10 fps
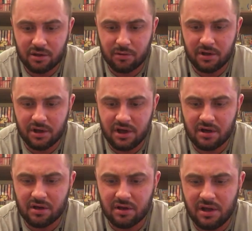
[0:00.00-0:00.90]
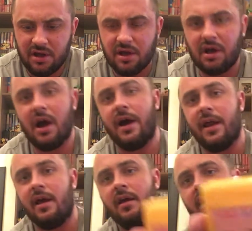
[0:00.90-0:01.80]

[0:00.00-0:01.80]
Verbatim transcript: Twin Eagle и Икари.